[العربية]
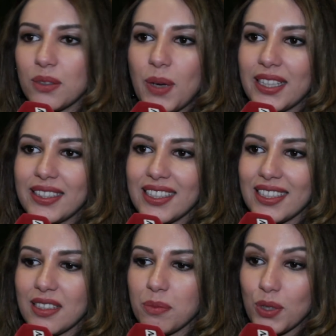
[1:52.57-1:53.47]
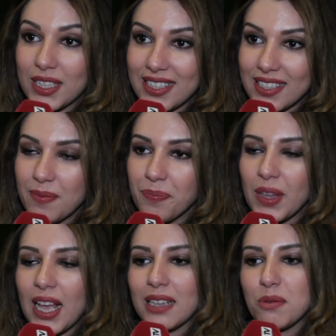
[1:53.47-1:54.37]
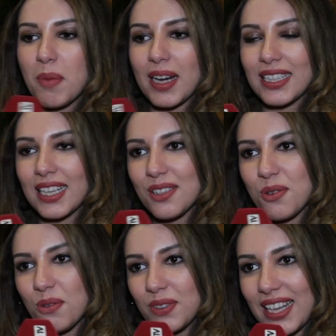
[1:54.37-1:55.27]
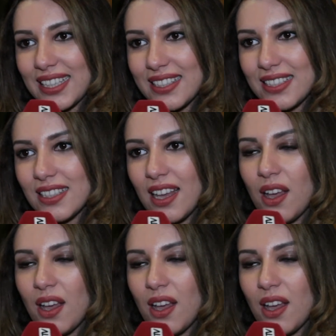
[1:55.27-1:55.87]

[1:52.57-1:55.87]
واحد البوليسي هاد الممرضه كتكون في الطاكسي